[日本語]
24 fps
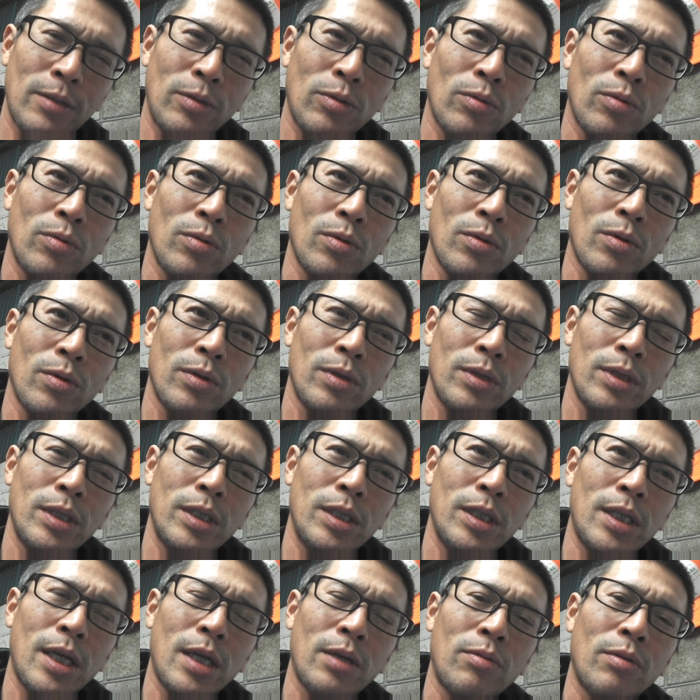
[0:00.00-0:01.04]
ちょっと、
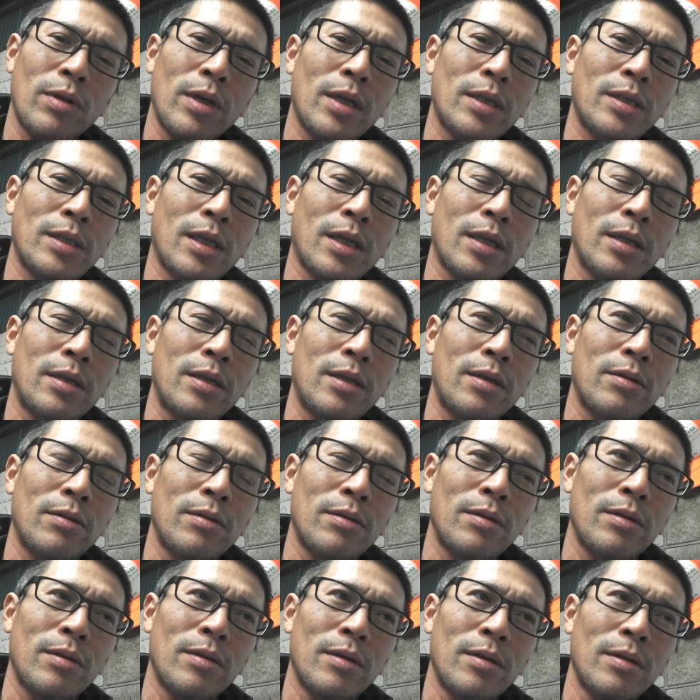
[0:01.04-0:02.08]
資材取り扱って
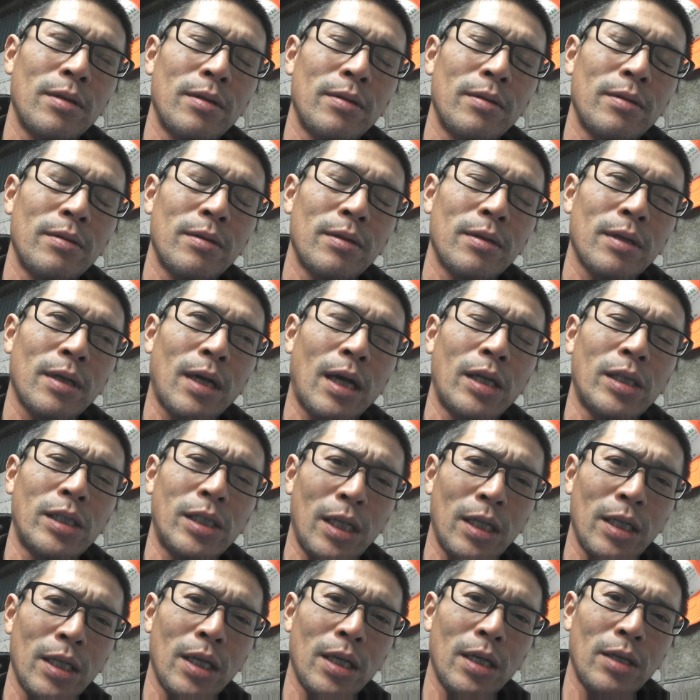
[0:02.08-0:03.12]
る会
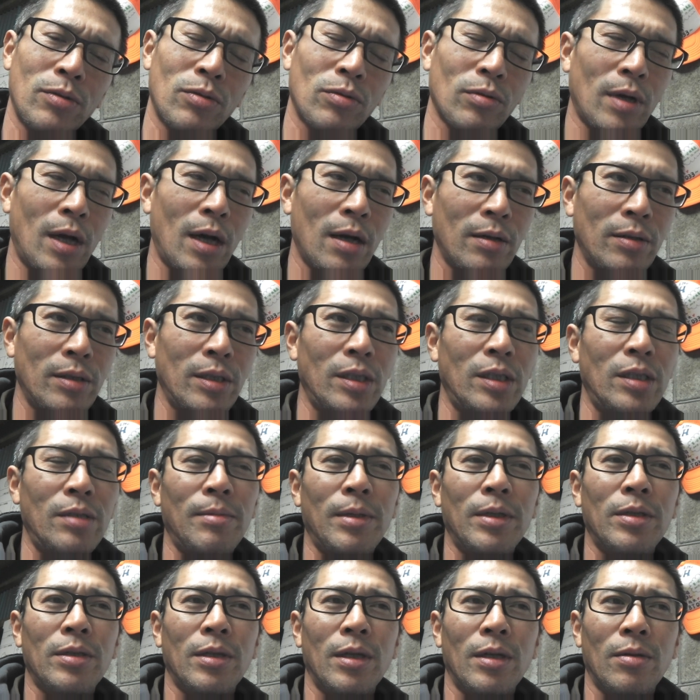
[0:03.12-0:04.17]
社にちょっと確認し
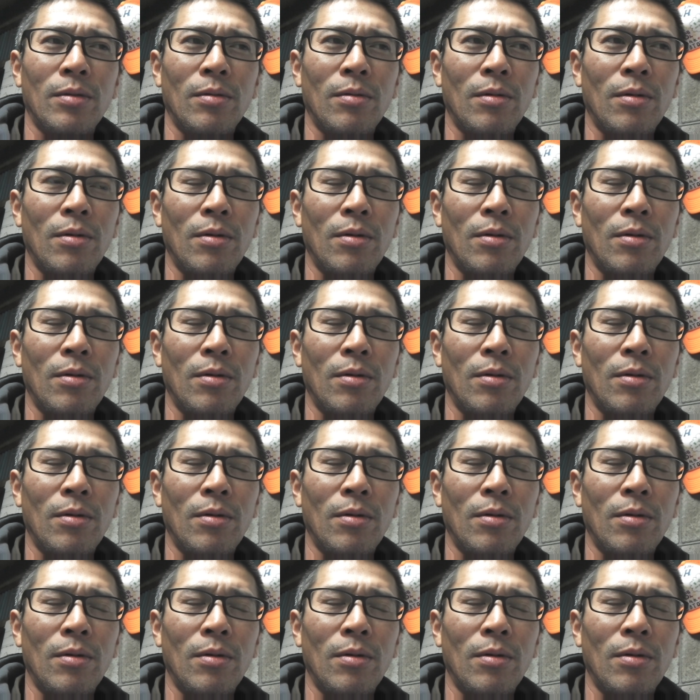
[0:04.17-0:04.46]
ますけど